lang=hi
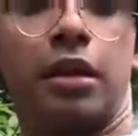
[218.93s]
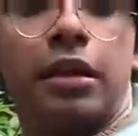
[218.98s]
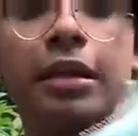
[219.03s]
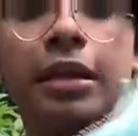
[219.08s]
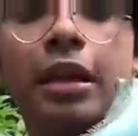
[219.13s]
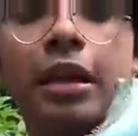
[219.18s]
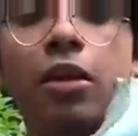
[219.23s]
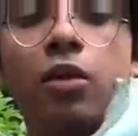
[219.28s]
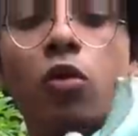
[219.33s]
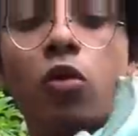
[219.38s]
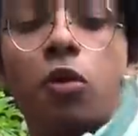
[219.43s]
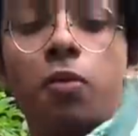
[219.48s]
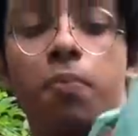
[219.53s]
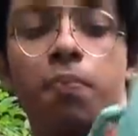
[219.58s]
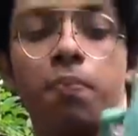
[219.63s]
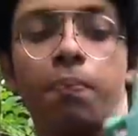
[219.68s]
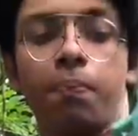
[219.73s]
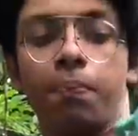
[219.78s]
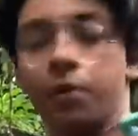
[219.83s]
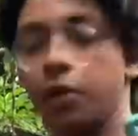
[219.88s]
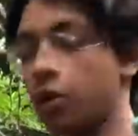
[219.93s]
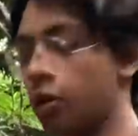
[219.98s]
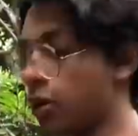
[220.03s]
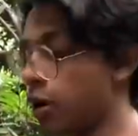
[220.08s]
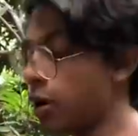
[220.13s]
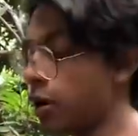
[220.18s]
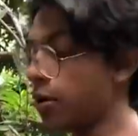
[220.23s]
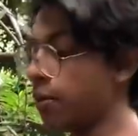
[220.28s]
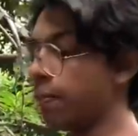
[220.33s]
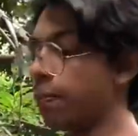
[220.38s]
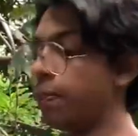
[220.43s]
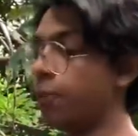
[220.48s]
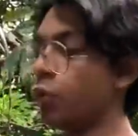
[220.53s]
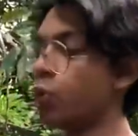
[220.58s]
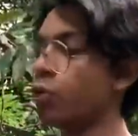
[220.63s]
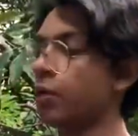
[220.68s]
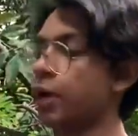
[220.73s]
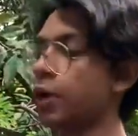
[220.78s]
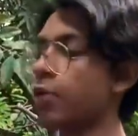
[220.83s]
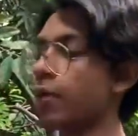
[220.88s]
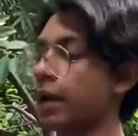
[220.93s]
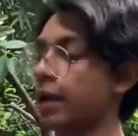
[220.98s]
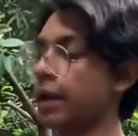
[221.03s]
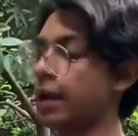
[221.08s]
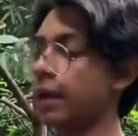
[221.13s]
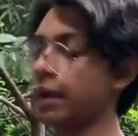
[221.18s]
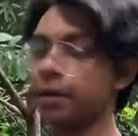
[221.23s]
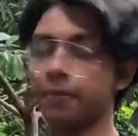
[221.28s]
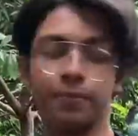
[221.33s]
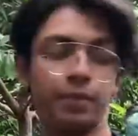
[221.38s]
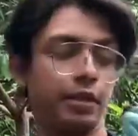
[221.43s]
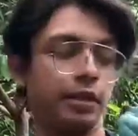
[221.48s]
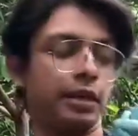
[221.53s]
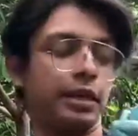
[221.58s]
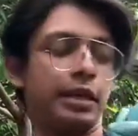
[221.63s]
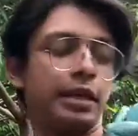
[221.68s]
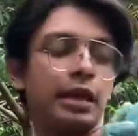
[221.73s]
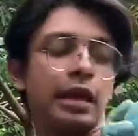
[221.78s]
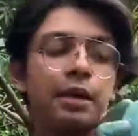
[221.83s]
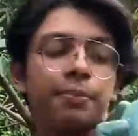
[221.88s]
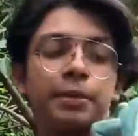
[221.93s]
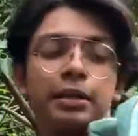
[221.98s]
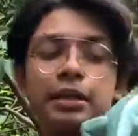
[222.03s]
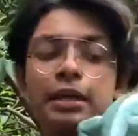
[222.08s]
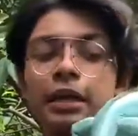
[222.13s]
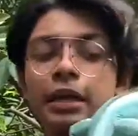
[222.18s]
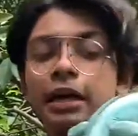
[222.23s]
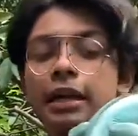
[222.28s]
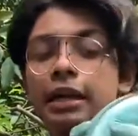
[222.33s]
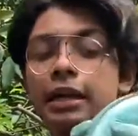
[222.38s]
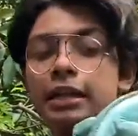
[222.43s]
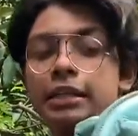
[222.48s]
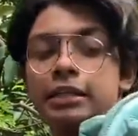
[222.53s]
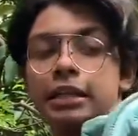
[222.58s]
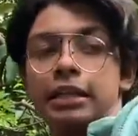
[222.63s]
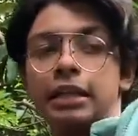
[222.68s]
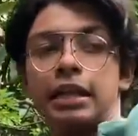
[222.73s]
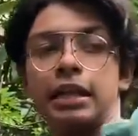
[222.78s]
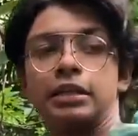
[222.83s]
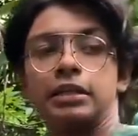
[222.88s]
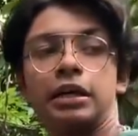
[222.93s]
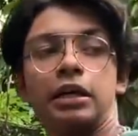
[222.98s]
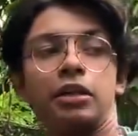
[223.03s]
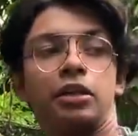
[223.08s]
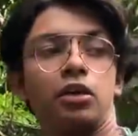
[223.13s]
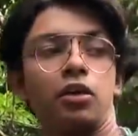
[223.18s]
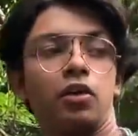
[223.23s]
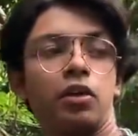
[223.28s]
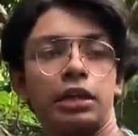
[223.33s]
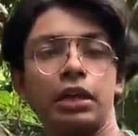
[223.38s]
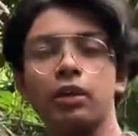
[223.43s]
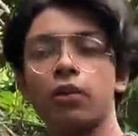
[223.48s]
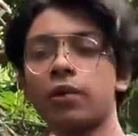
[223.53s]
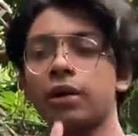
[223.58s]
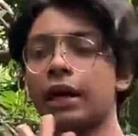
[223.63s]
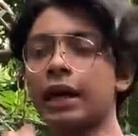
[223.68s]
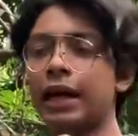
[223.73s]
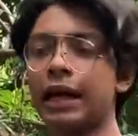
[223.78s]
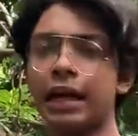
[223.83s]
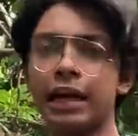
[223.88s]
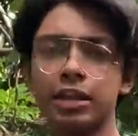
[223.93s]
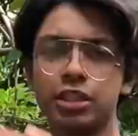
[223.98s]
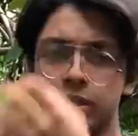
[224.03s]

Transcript: ये लोग प्योर ब्लू इगवाना है ठीक है आप इनके कलरेशन देख सकते हो और ये लोग का एज